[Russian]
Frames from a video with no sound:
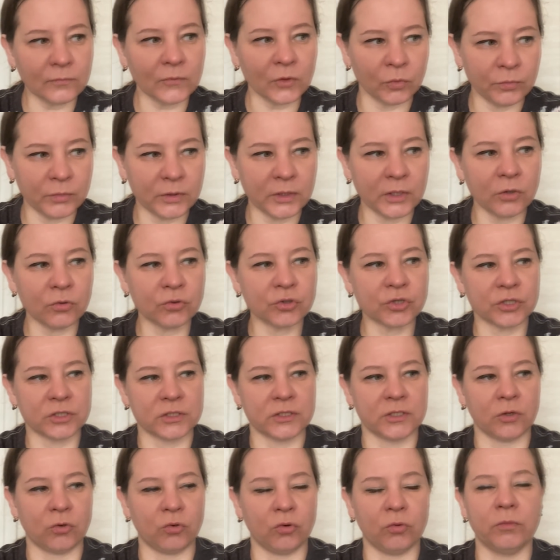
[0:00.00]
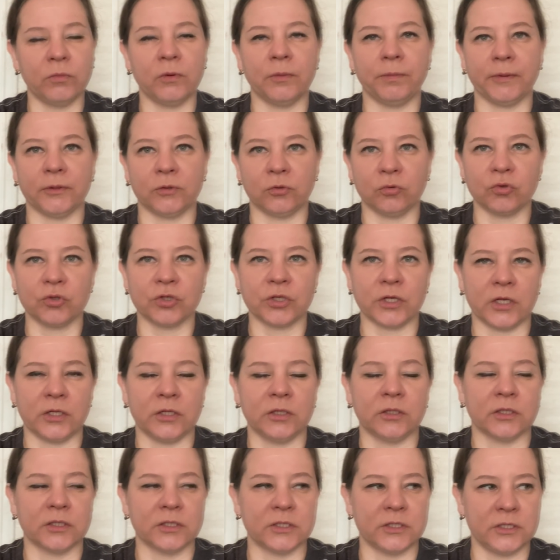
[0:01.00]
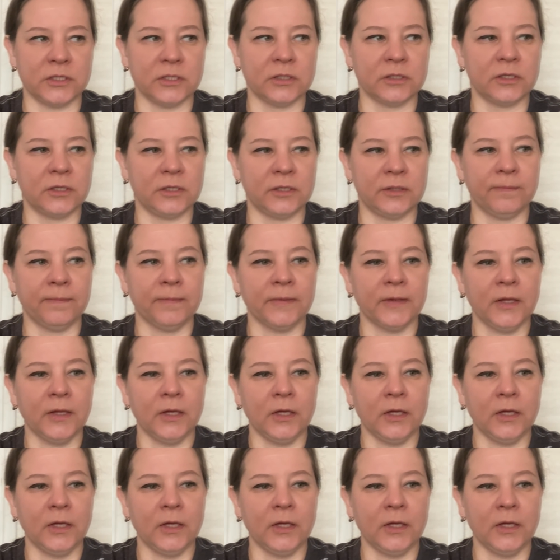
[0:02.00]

у меня уже знакомые подружки, они так делали.